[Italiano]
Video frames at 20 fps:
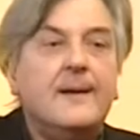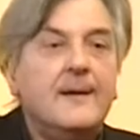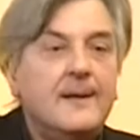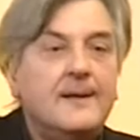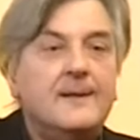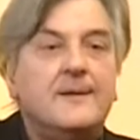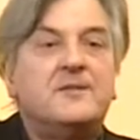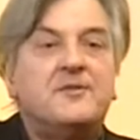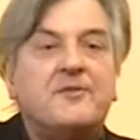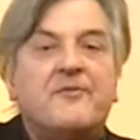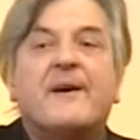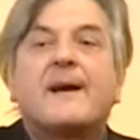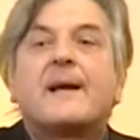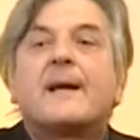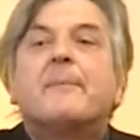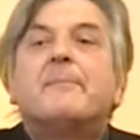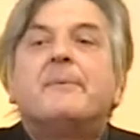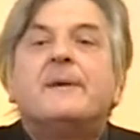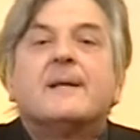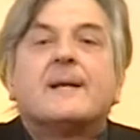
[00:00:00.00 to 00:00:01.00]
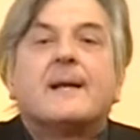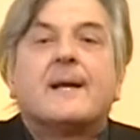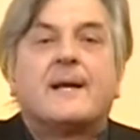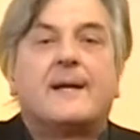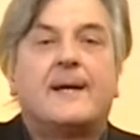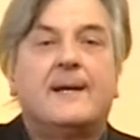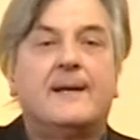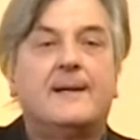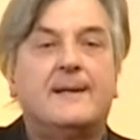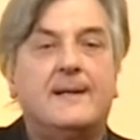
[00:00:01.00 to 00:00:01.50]
ci fa capire
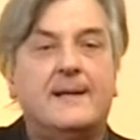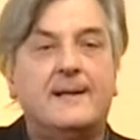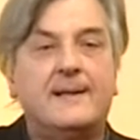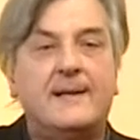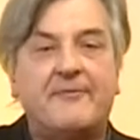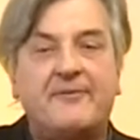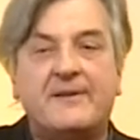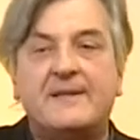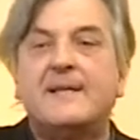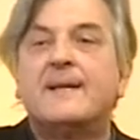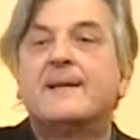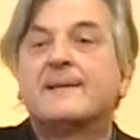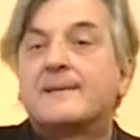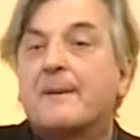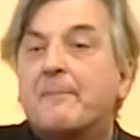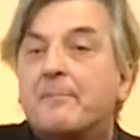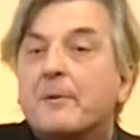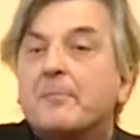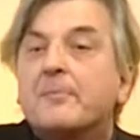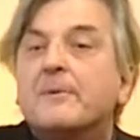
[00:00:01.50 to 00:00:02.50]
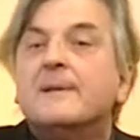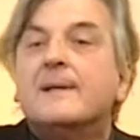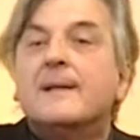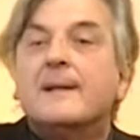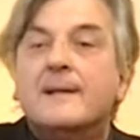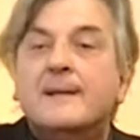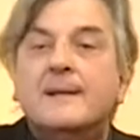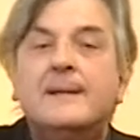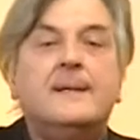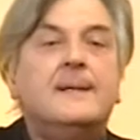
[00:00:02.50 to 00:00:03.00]
che la, la fatica sta proprio nel,
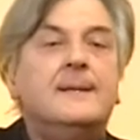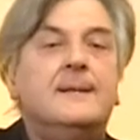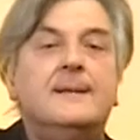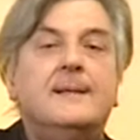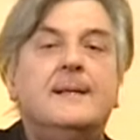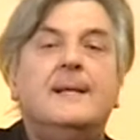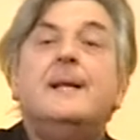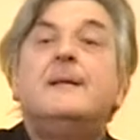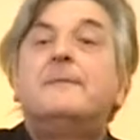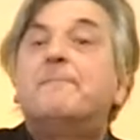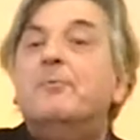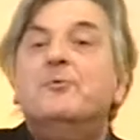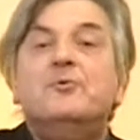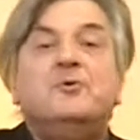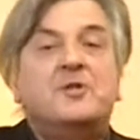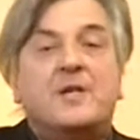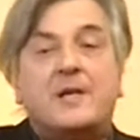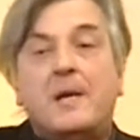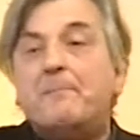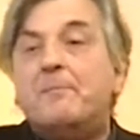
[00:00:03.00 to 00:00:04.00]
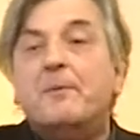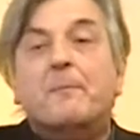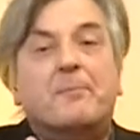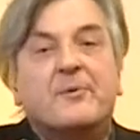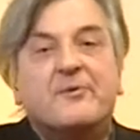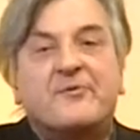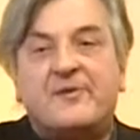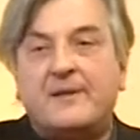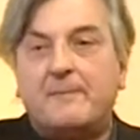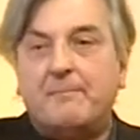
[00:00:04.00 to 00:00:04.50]
nell'espungere il più
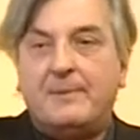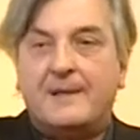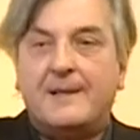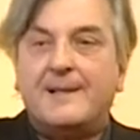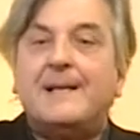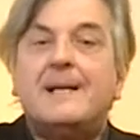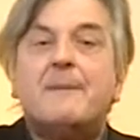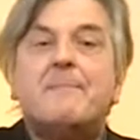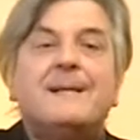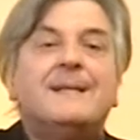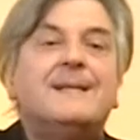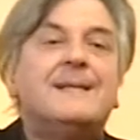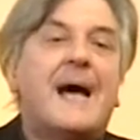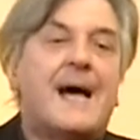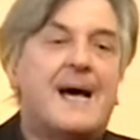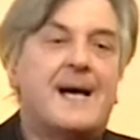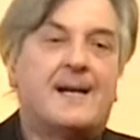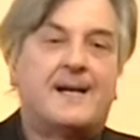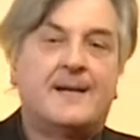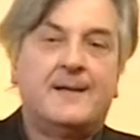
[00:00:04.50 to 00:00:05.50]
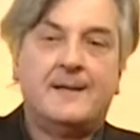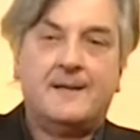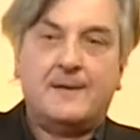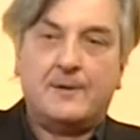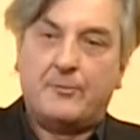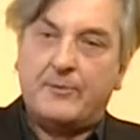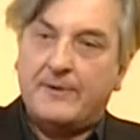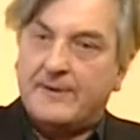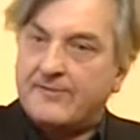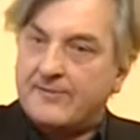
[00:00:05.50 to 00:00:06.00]
possibile, nell'emendare
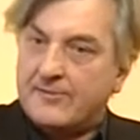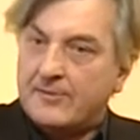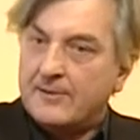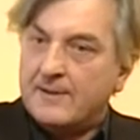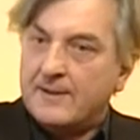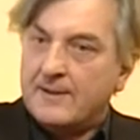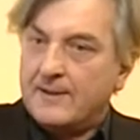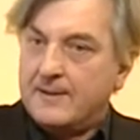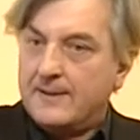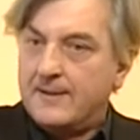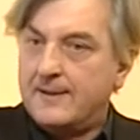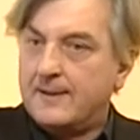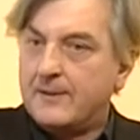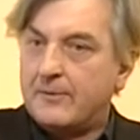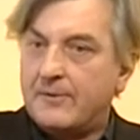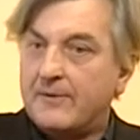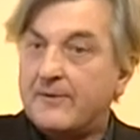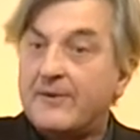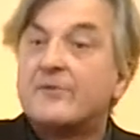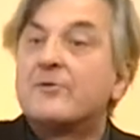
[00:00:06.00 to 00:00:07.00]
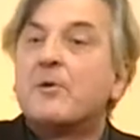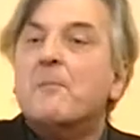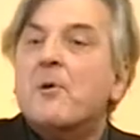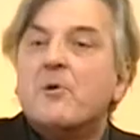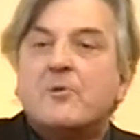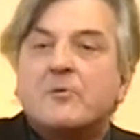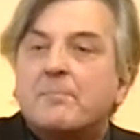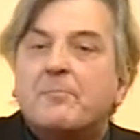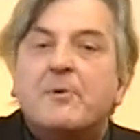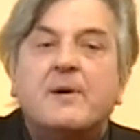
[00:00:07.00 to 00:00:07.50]
questo, eh, questo
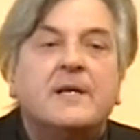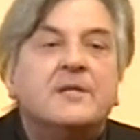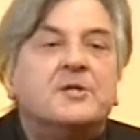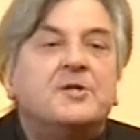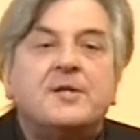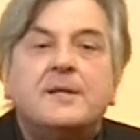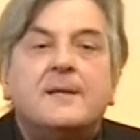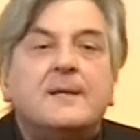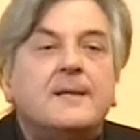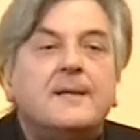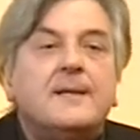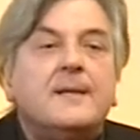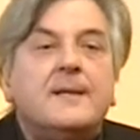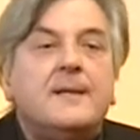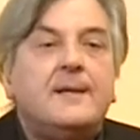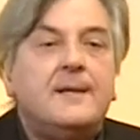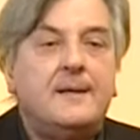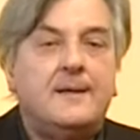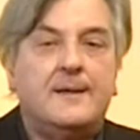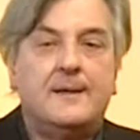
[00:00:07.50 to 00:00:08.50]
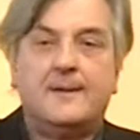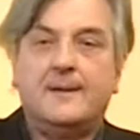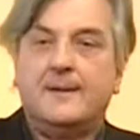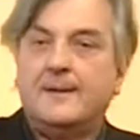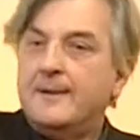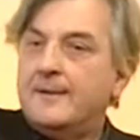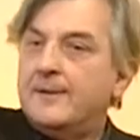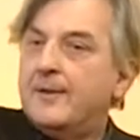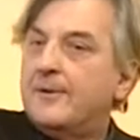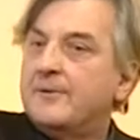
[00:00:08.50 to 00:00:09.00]
morbo che ci,
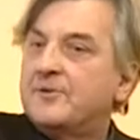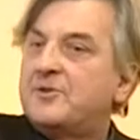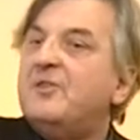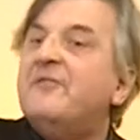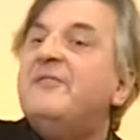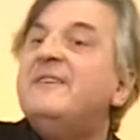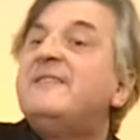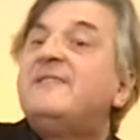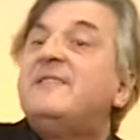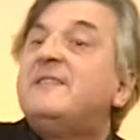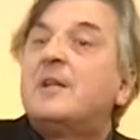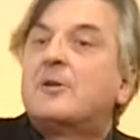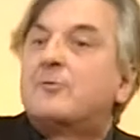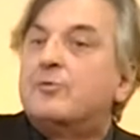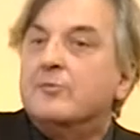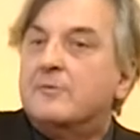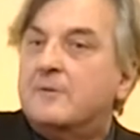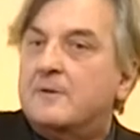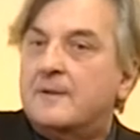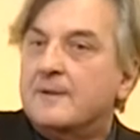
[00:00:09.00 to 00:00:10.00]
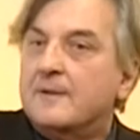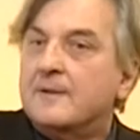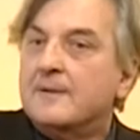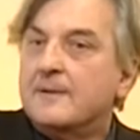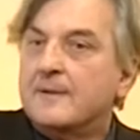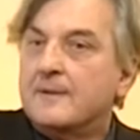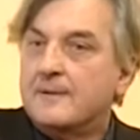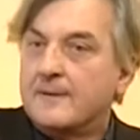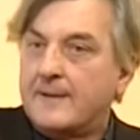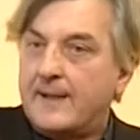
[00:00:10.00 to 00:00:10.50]
no? ci visita tutti.
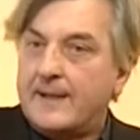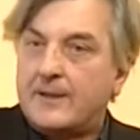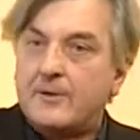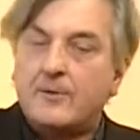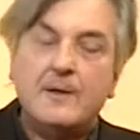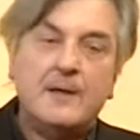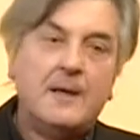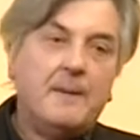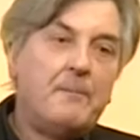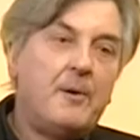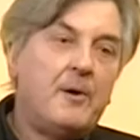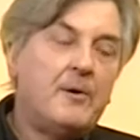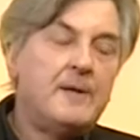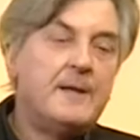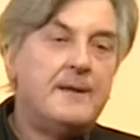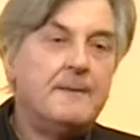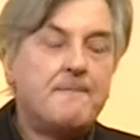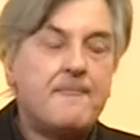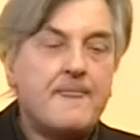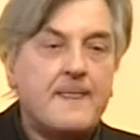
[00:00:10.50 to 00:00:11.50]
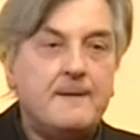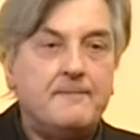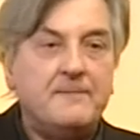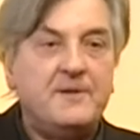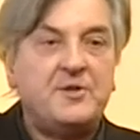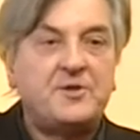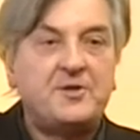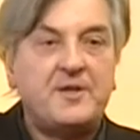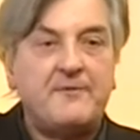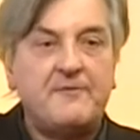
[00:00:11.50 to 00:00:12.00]
Ecco. Poi
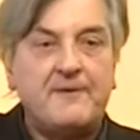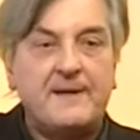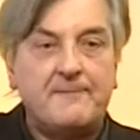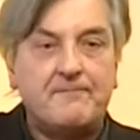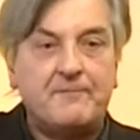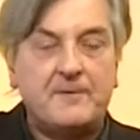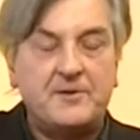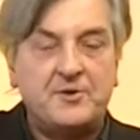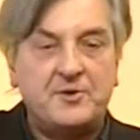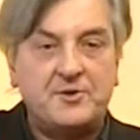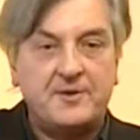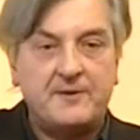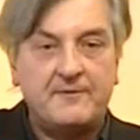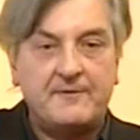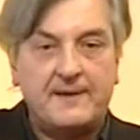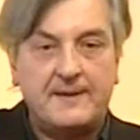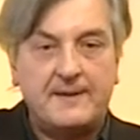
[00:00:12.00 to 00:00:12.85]
diceva, diceva,